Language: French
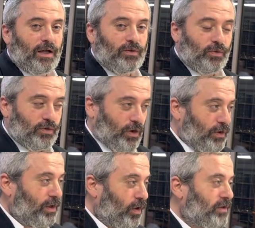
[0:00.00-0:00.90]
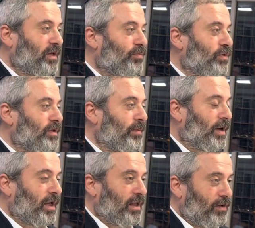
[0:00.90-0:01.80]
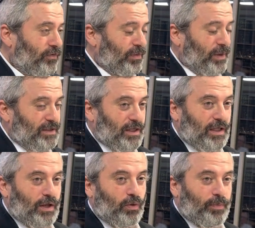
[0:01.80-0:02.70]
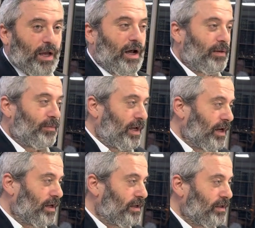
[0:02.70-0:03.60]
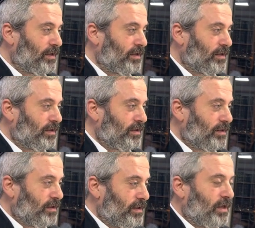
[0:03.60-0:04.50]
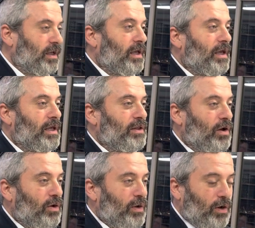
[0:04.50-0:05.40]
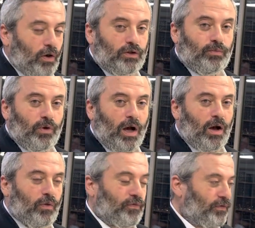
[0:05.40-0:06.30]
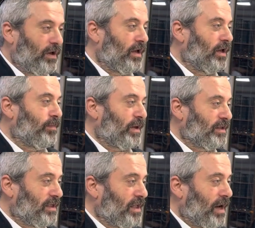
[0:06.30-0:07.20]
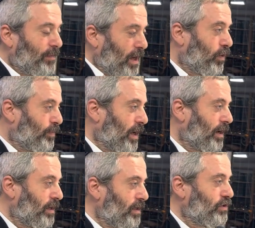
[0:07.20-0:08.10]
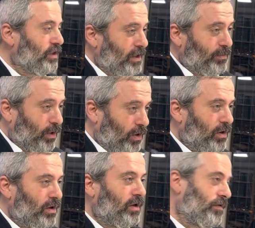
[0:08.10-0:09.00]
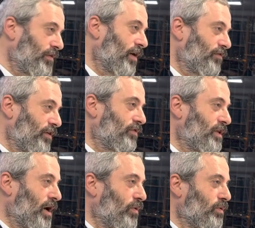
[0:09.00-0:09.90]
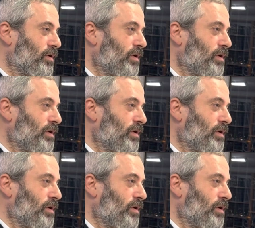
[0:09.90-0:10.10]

donc dans l'ilchot kiboud, il y a marqué, on fait précéder le père à la mère, et dans l'ilchot mora, on fait précéder la mère au père. Ish imo ve aviv tiraou.